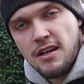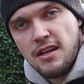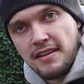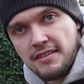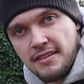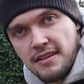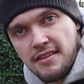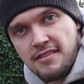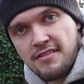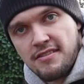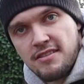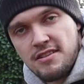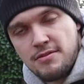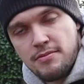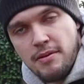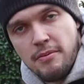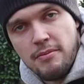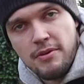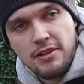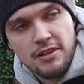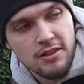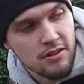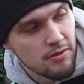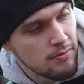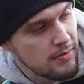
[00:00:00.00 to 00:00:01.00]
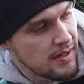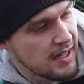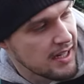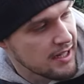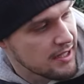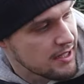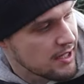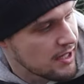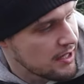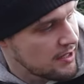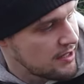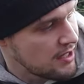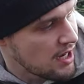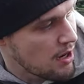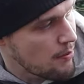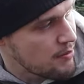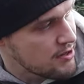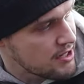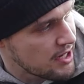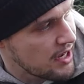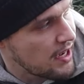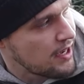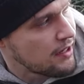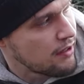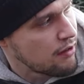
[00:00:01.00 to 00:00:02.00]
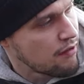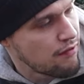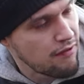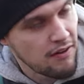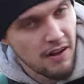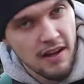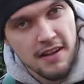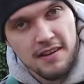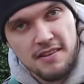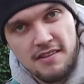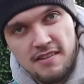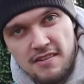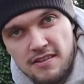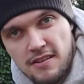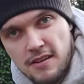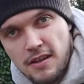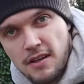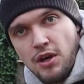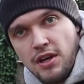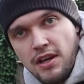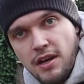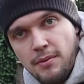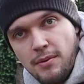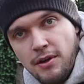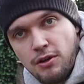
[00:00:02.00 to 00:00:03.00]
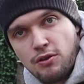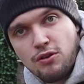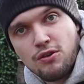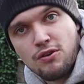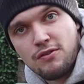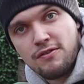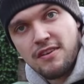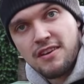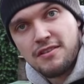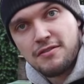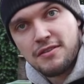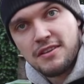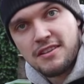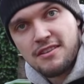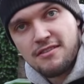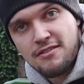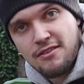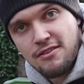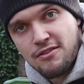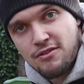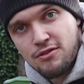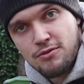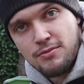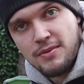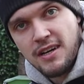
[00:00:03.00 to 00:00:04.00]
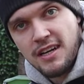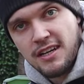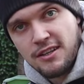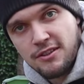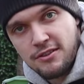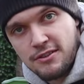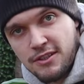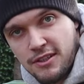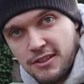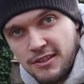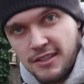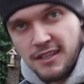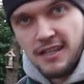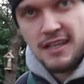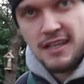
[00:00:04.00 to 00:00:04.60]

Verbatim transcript: Hat er es nicht mehr mitgemacht, die habe ich eingepflanzt. Ja, mal gucken, was wir jetzt noch so machen können.